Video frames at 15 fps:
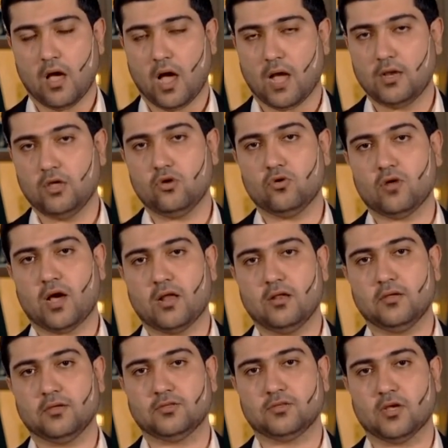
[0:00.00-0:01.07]
علي
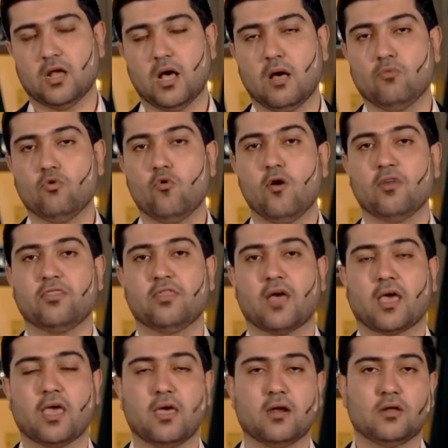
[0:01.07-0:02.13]
عليه السلام هو
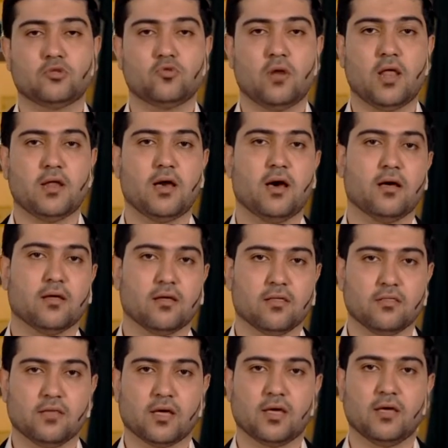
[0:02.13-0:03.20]
الذخيرة لنا
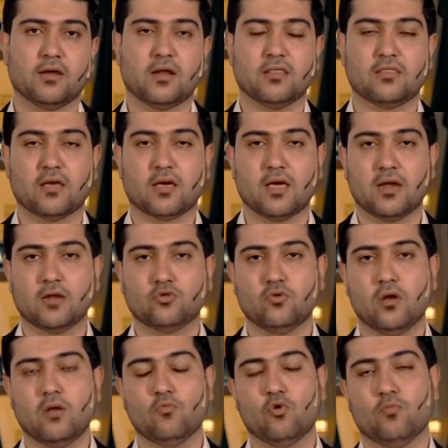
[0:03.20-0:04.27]
ذخير الذخيرة
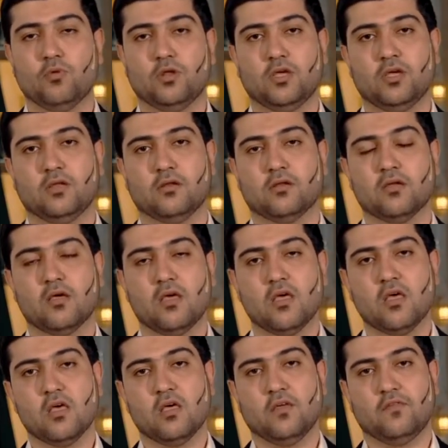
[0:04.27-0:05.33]
للمؤمنين
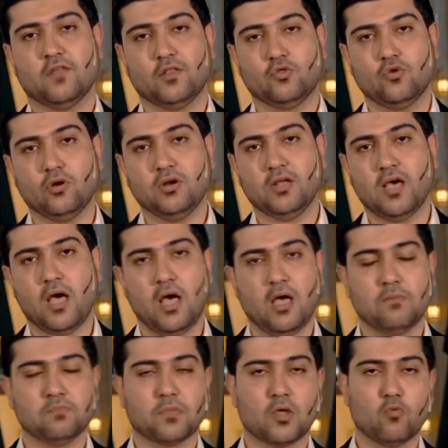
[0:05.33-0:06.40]
في الدنيا
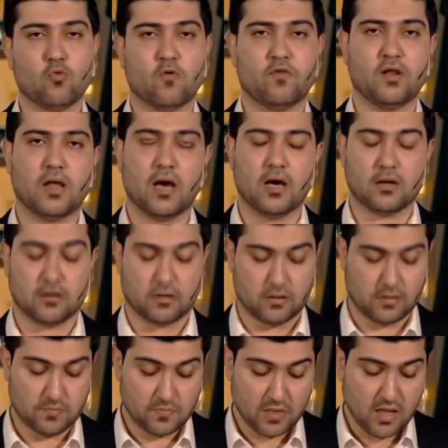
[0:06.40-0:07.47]
وفي الآخرة
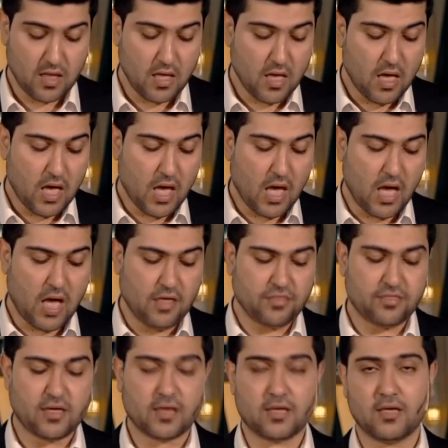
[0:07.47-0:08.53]

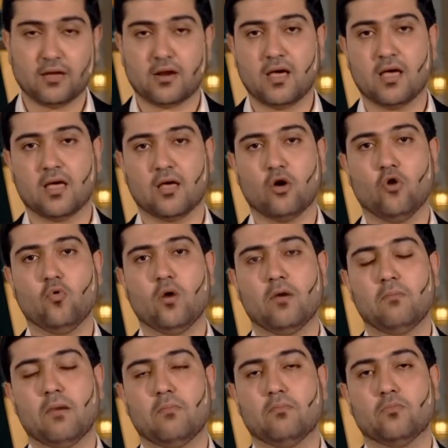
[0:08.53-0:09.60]
الذخيرة هو
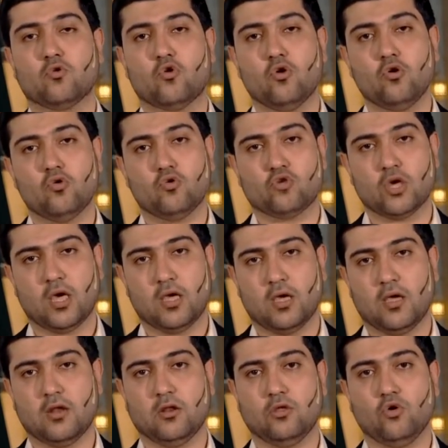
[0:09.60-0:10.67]
كل
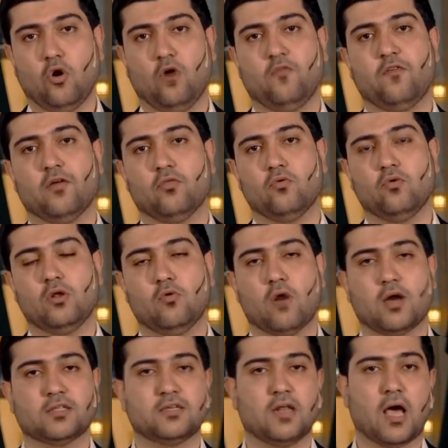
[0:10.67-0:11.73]
شيء يحفظ
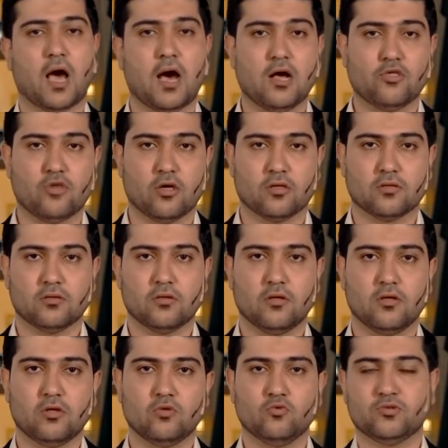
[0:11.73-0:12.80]
لوقت الحاجة
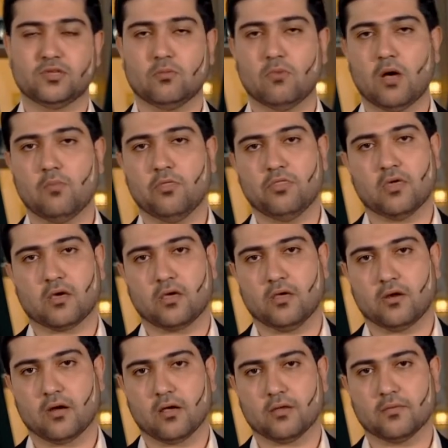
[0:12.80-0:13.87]
يسمى
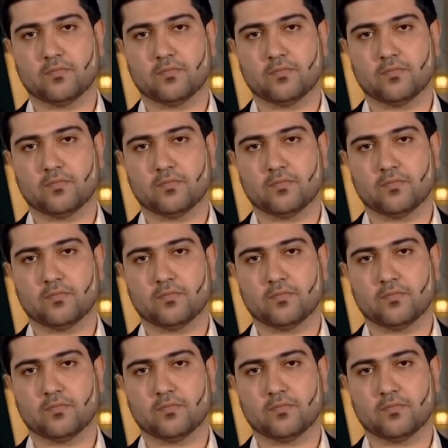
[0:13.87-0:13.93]
بالذخيرة